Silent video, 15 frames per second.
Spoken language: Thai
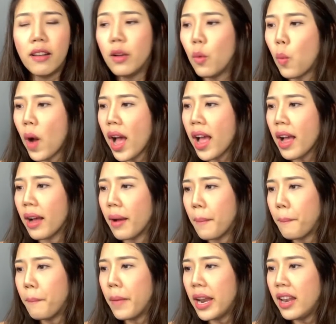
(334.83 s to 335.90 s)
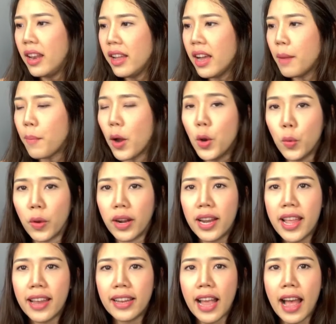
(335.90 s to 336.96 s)
หรือว่ามันเลื่อนเพราะหนูเค
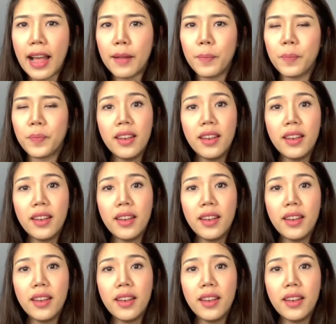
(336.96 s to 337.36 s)
รียดคะ